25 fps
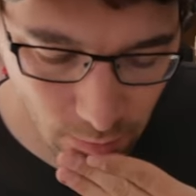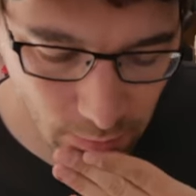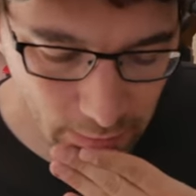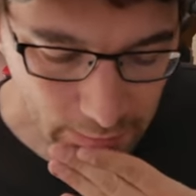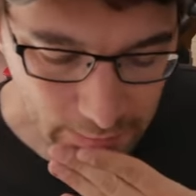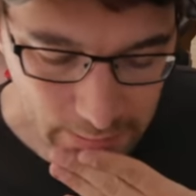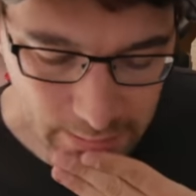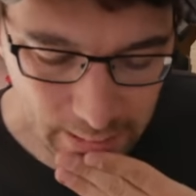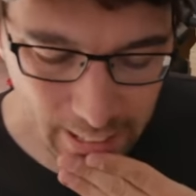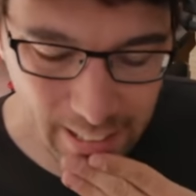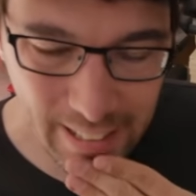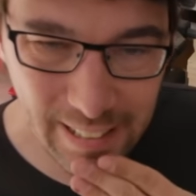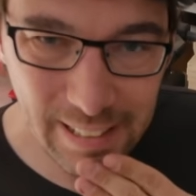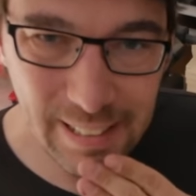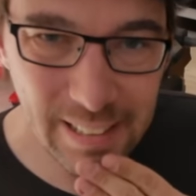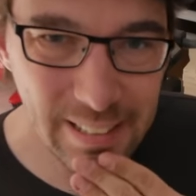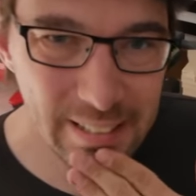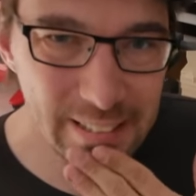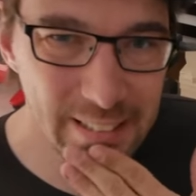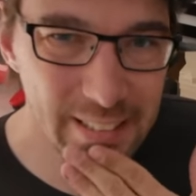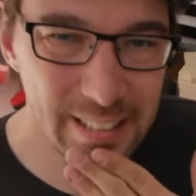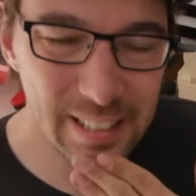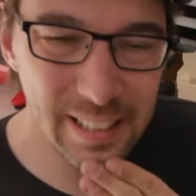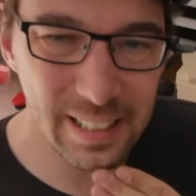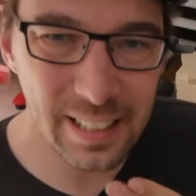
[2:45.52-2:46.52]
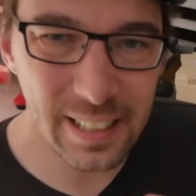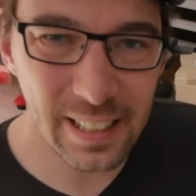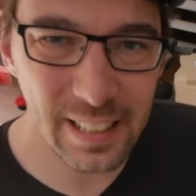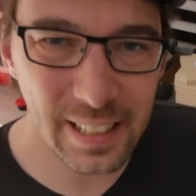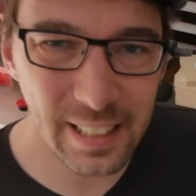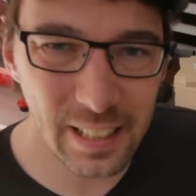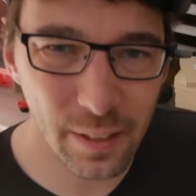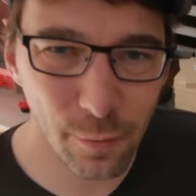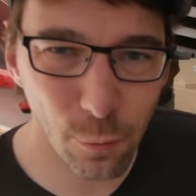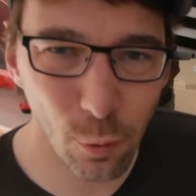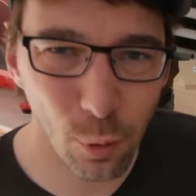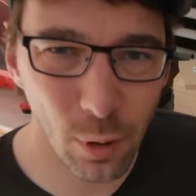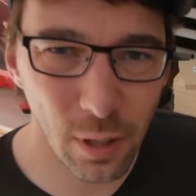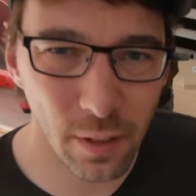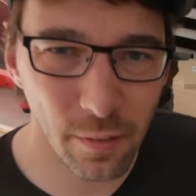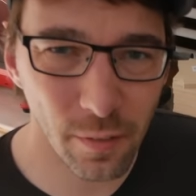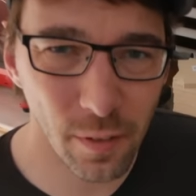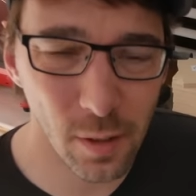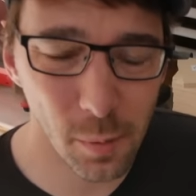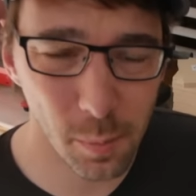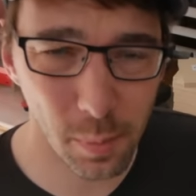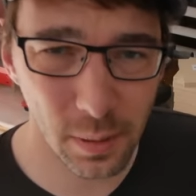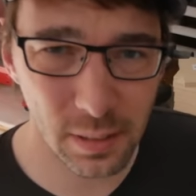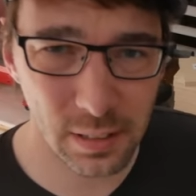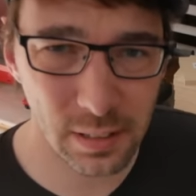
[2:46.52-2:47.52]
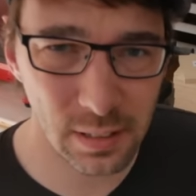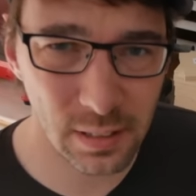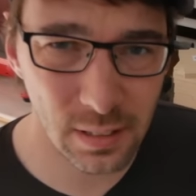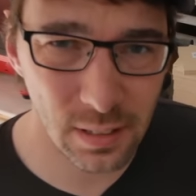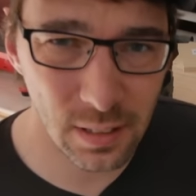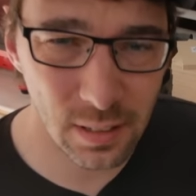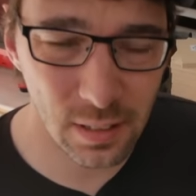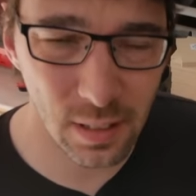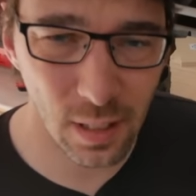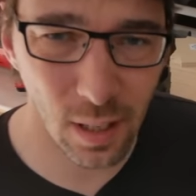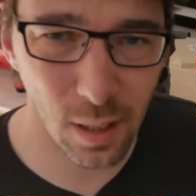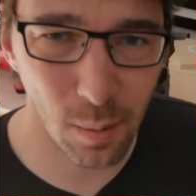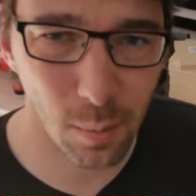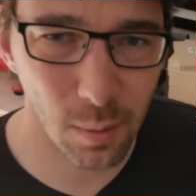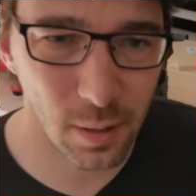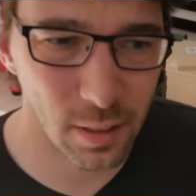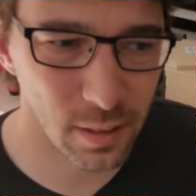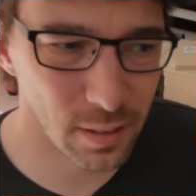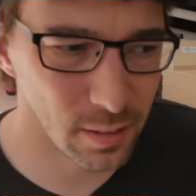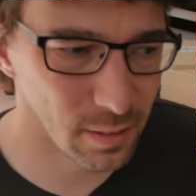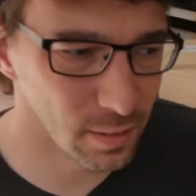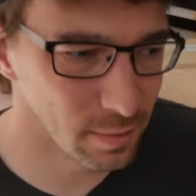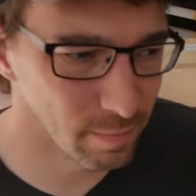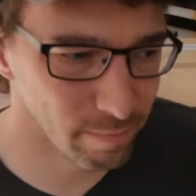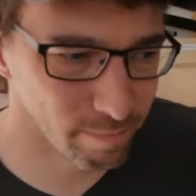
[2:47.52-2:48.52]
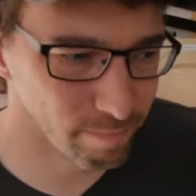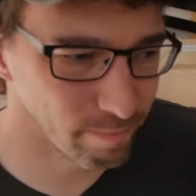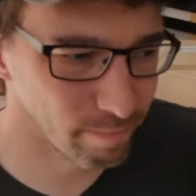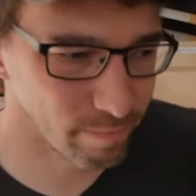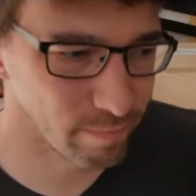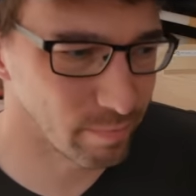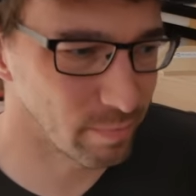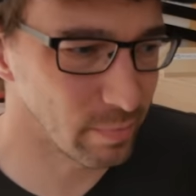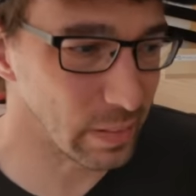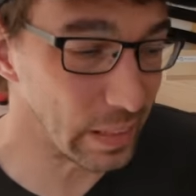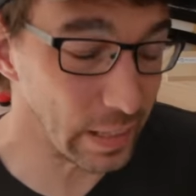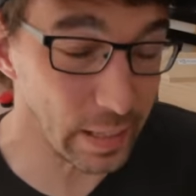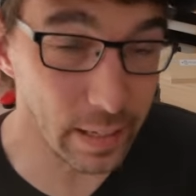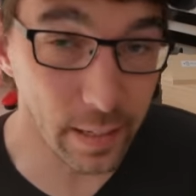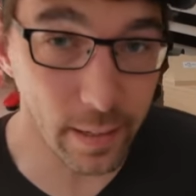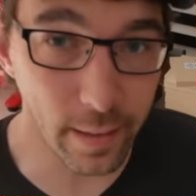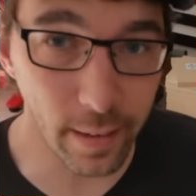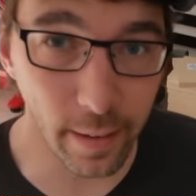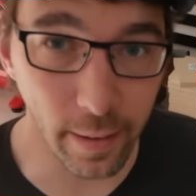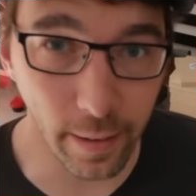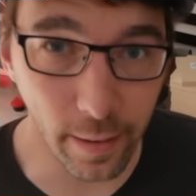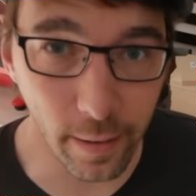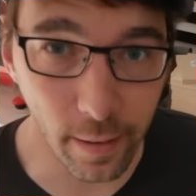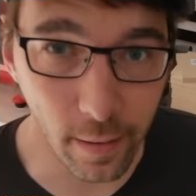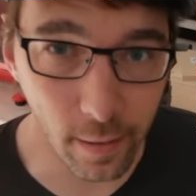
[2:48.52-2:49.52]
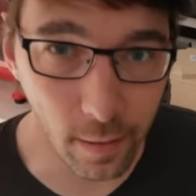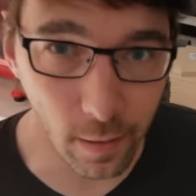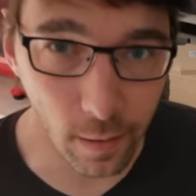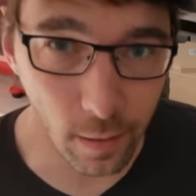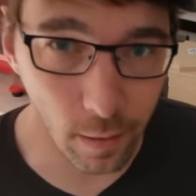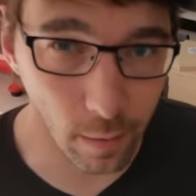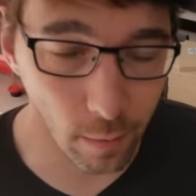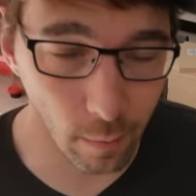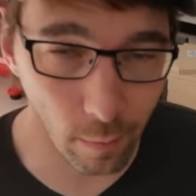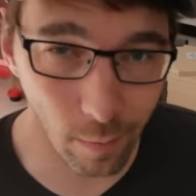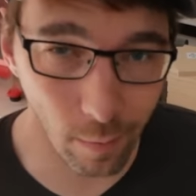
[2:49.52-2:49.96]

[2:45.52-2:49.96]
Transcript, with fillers: weiter? Eigentlich ist in der Regel nicht wirklich viel passiert, aber in, in der Regel äh,